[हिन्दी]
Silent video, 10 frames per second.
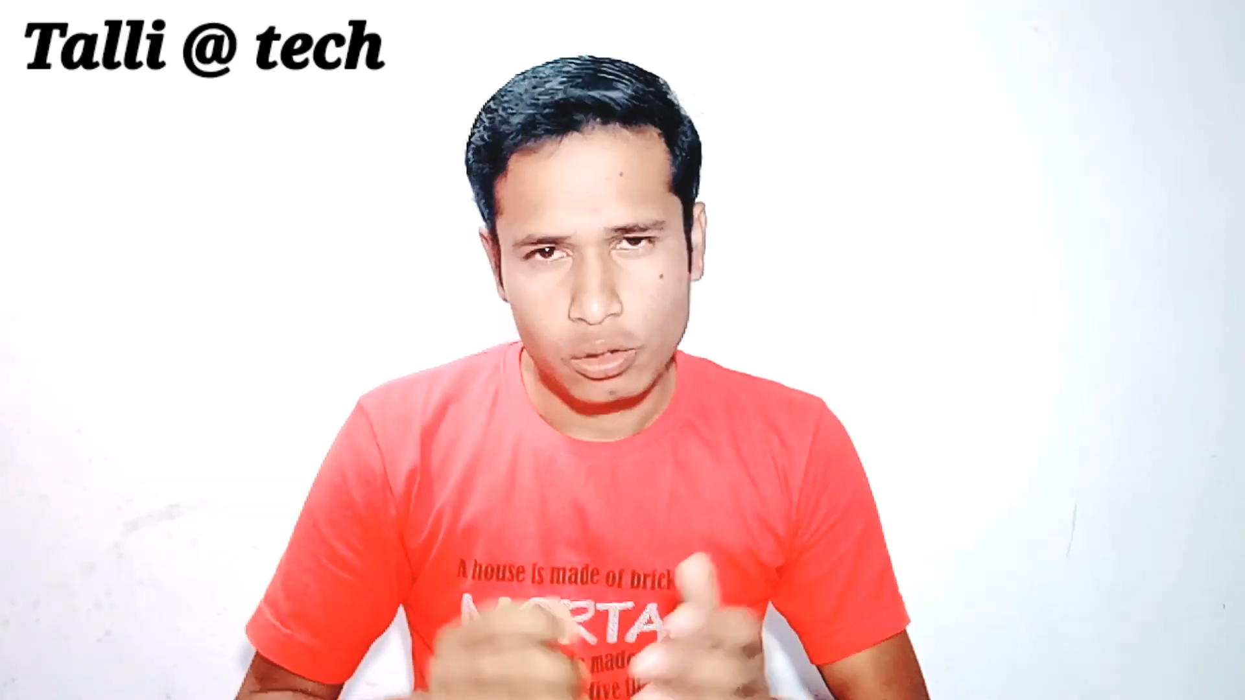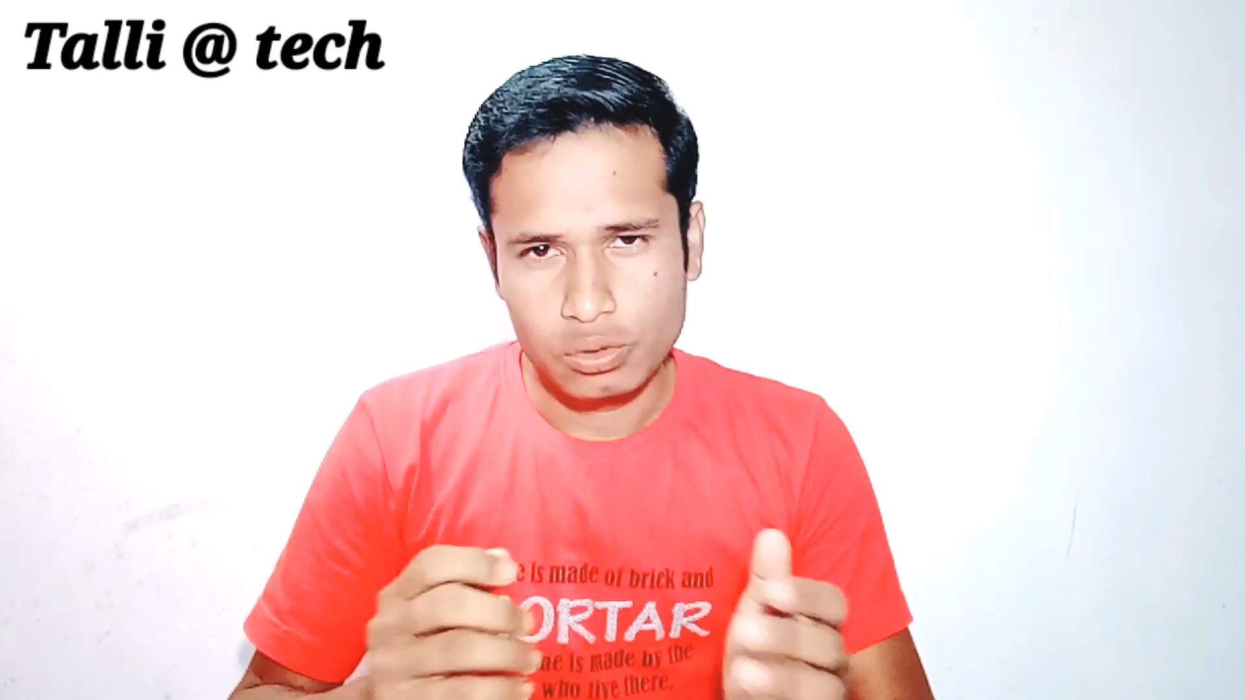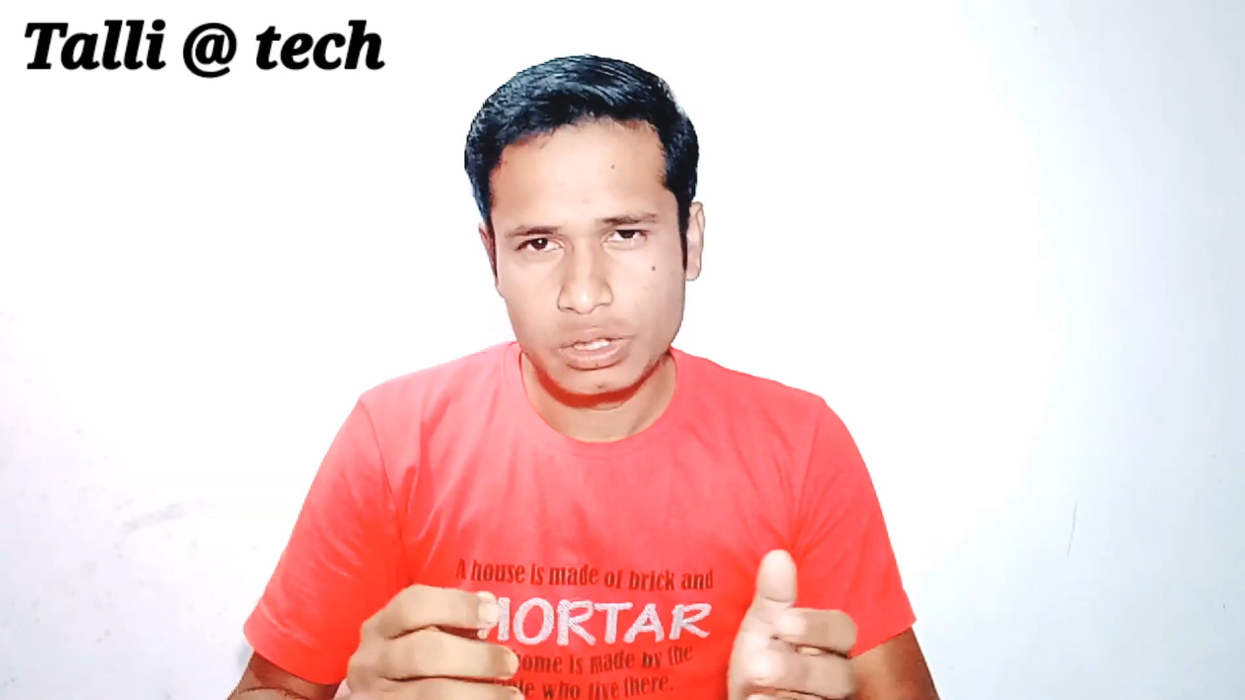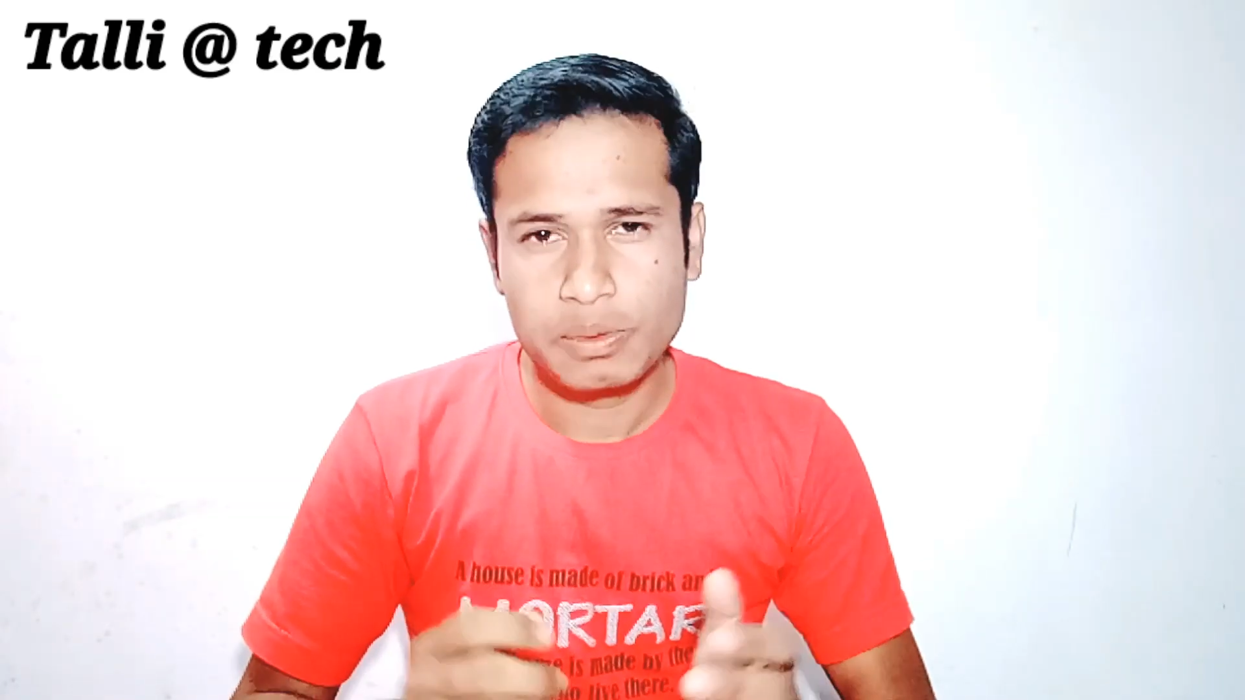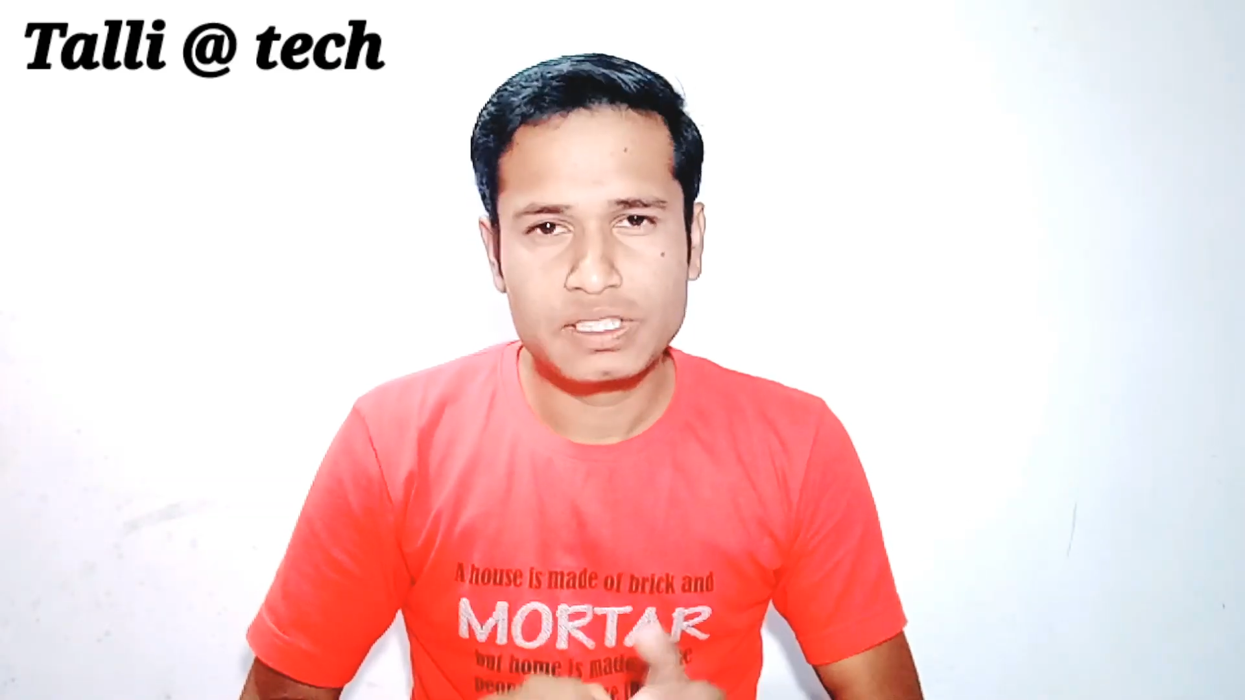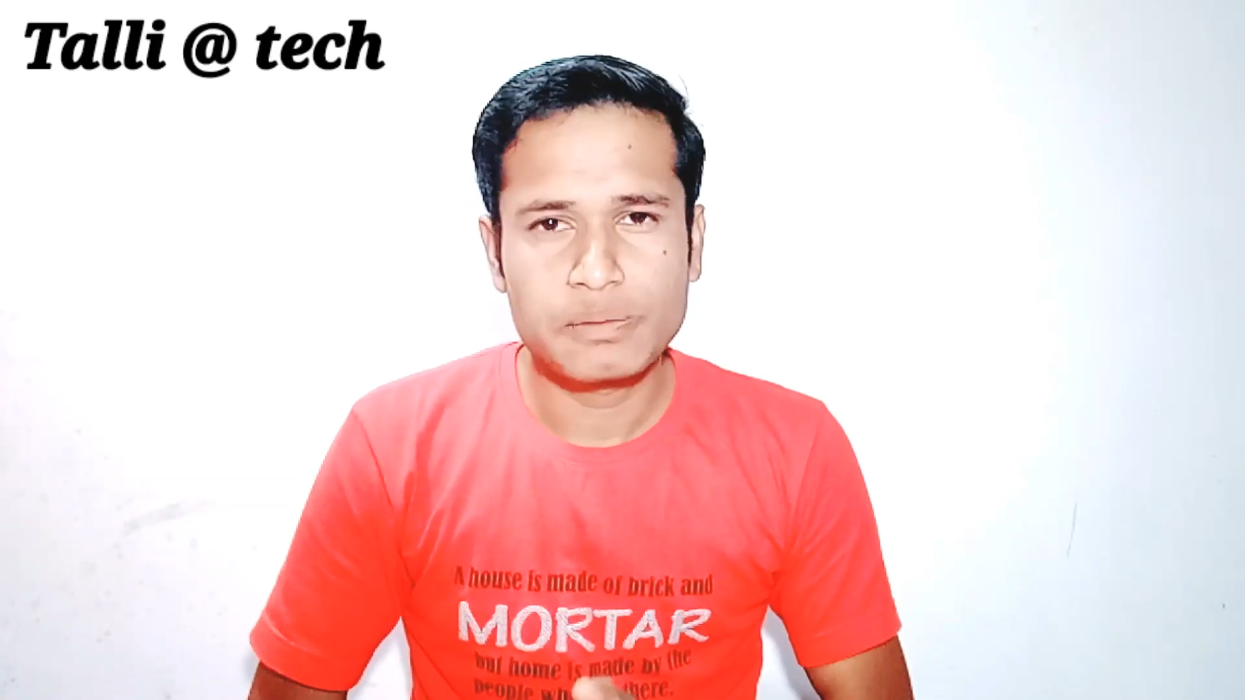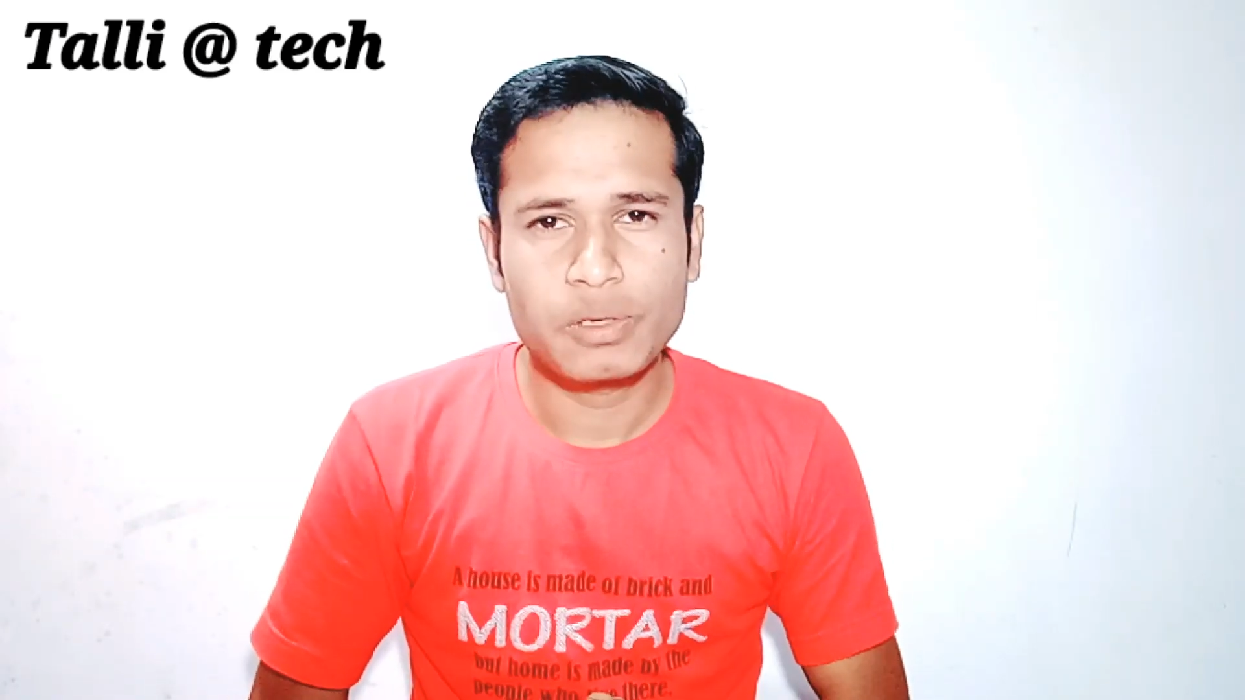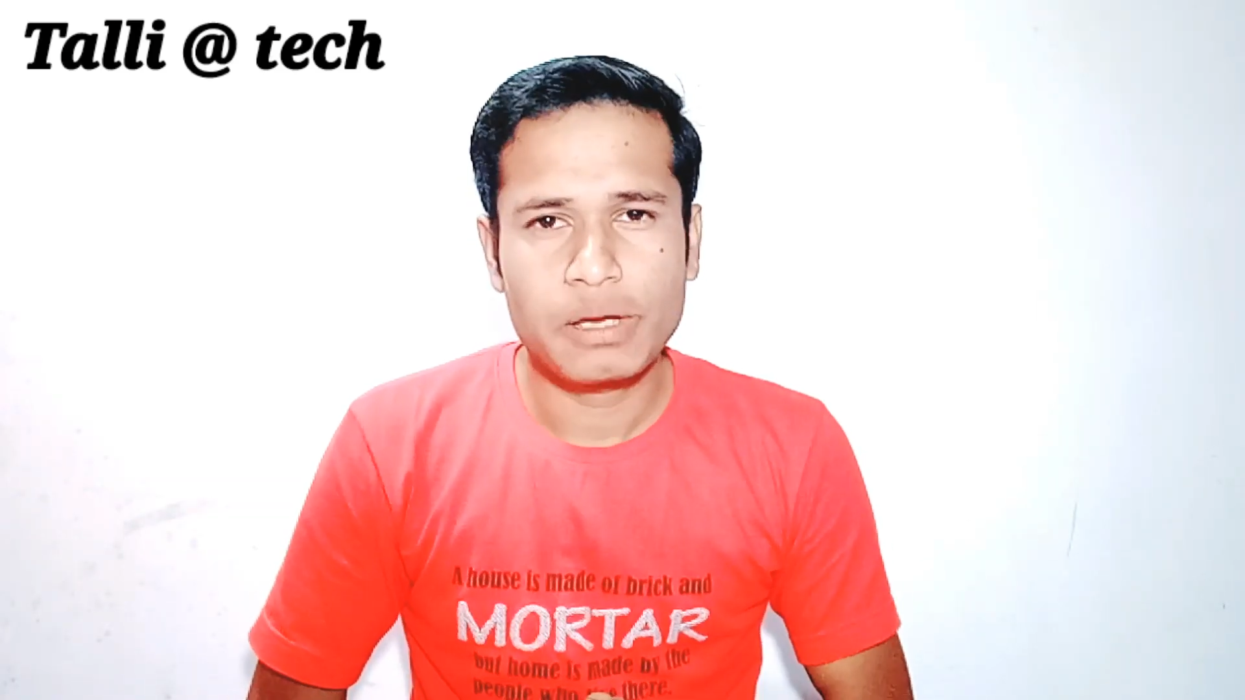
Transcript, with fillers: उसके बाद सिंपली